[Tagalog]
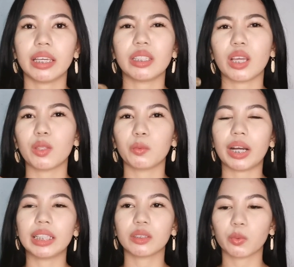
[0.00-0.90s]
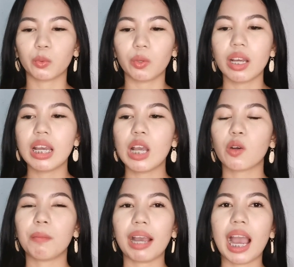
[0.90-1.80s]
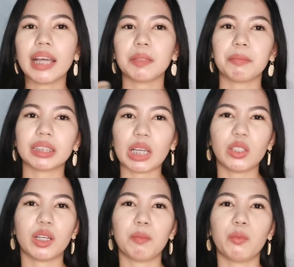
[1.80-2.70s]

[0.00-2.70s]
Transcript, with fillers: ganyan, 1, 2. Kung makahanap man tayo